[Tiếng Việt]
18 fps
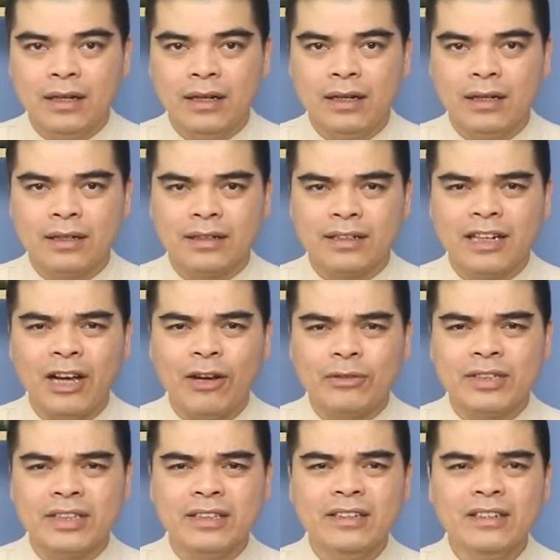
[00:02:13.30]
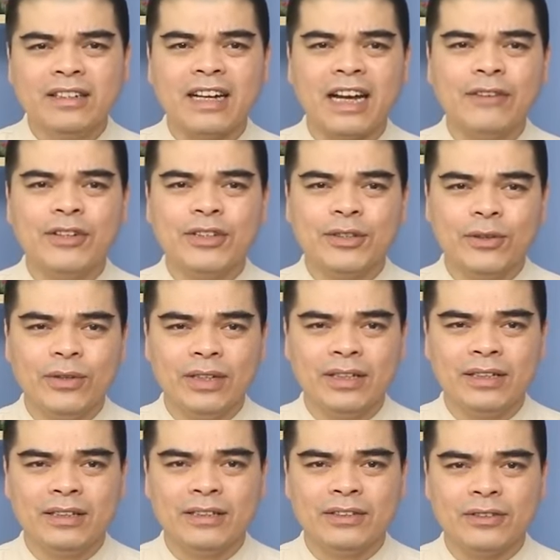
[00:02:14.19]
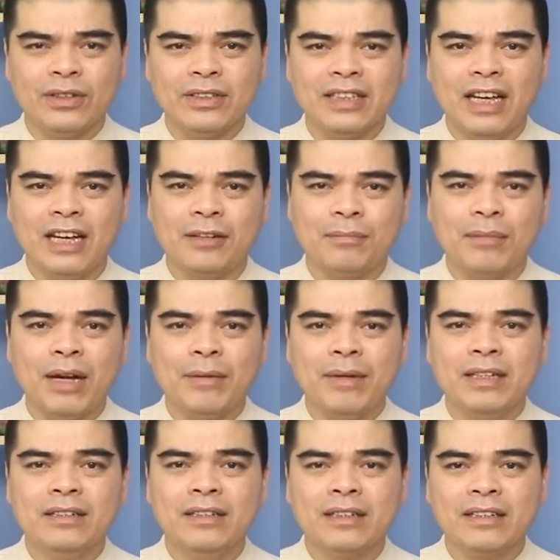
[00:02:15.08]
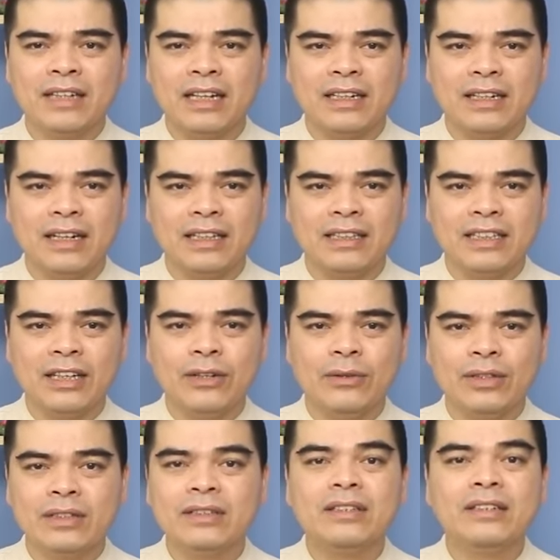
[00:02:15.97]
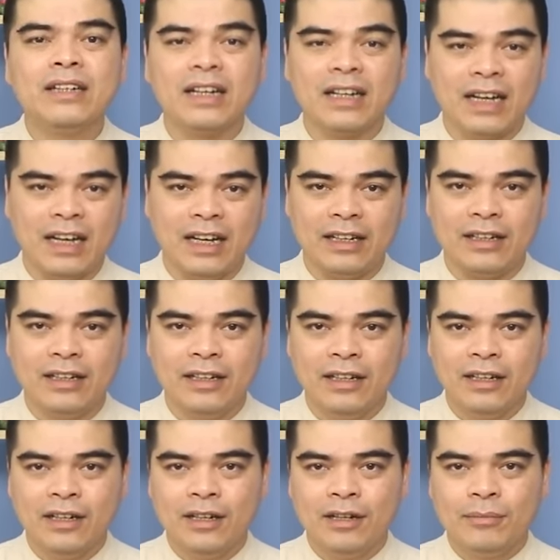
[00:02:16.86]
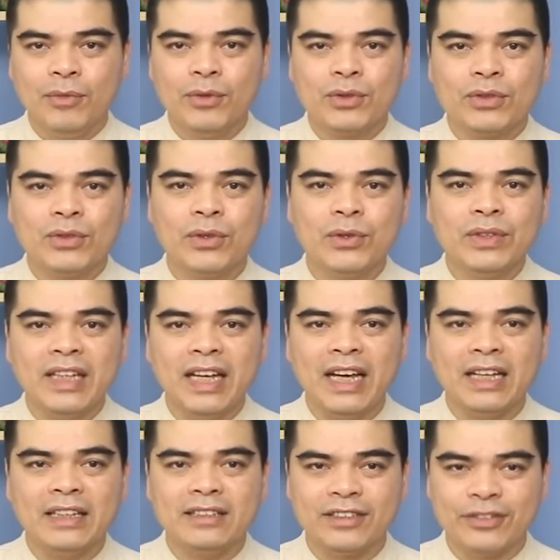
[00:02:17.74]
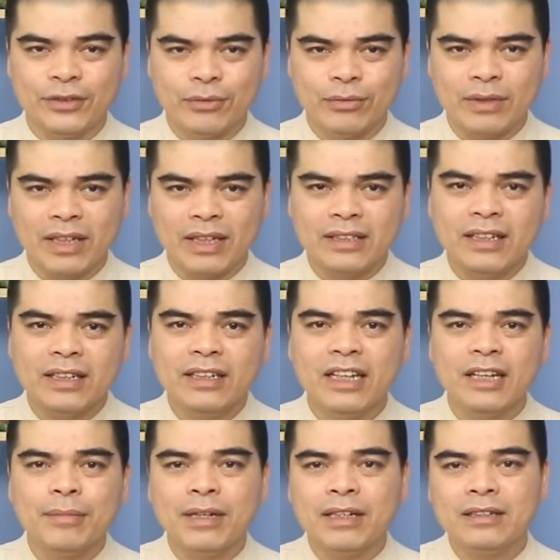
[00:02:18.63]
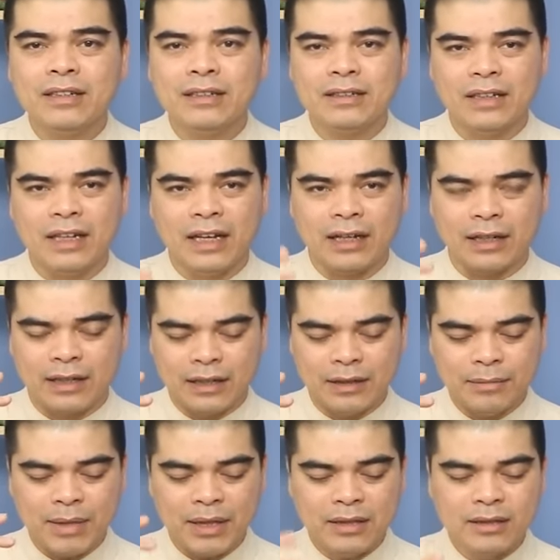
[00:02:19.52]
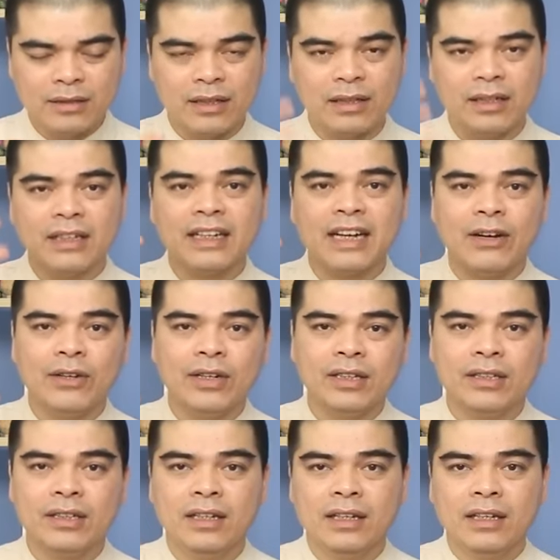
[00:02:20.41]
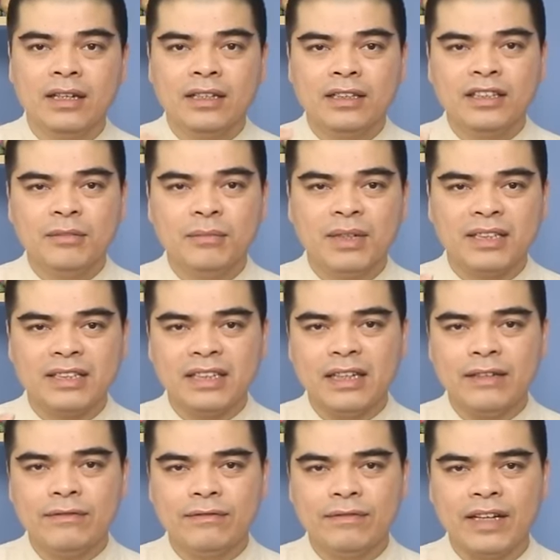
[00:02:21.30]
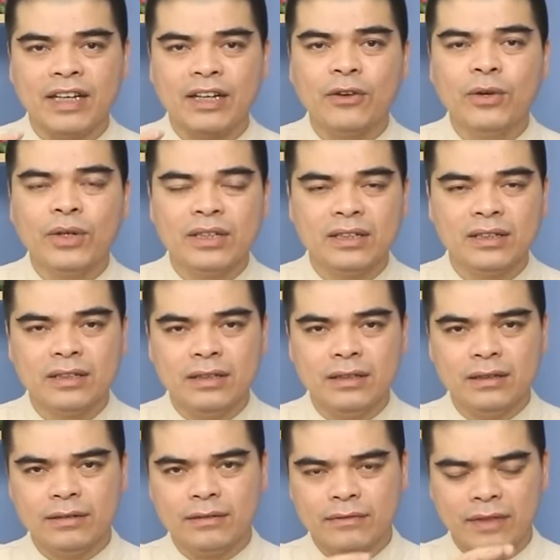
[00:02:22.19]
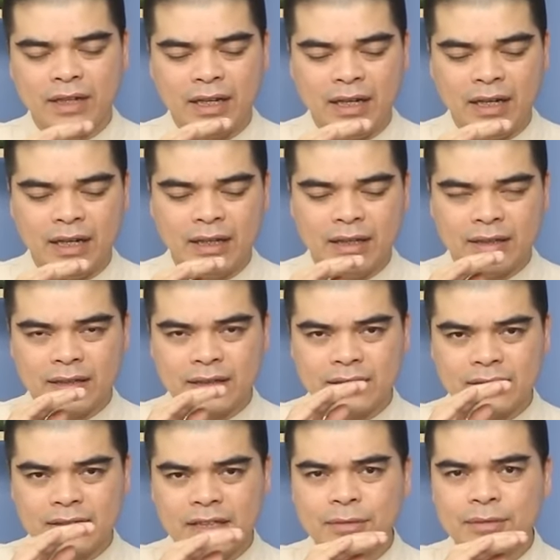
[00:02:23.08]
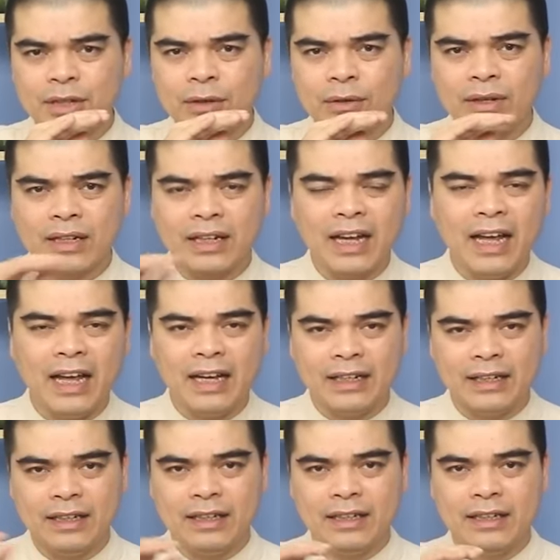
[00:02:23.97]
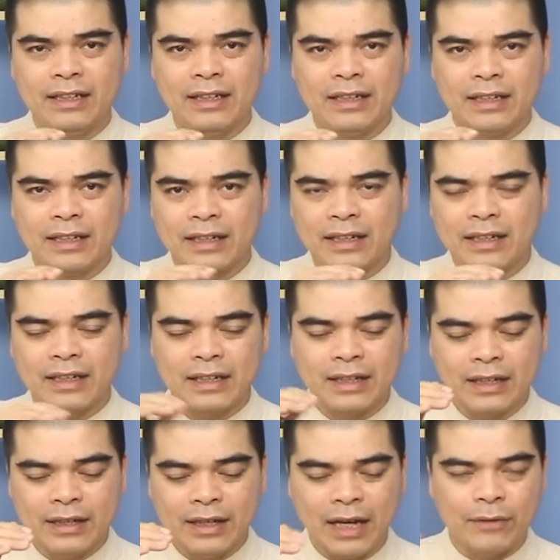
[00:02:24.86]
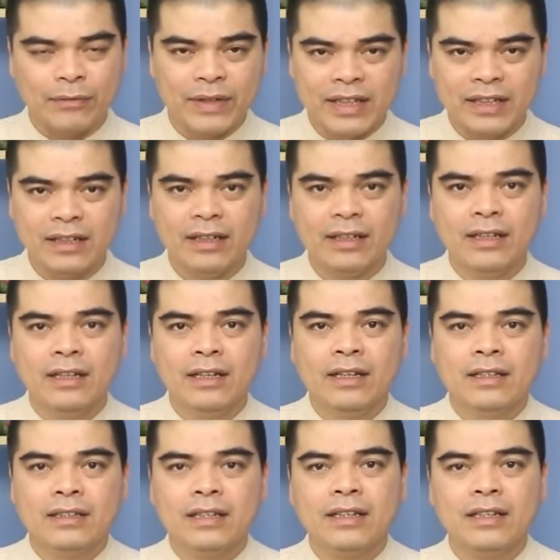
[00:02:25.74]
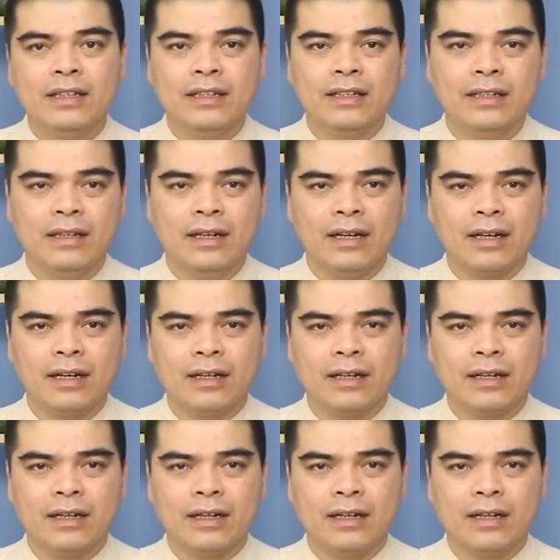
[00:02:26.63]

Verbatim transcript: À, đạo sĩ đừng cãi với tôi, rõ ràng ba bát hương đặt là theo thứ tự ngang hàng. Một số nhà sử dụng cái chân đế bát hương để cái bát hương thần linh cao hơn, nhưng mà xét về cái ngôi thứ và xếp theo cái hàng ấy, cái cái cái hàng vị ấy, thì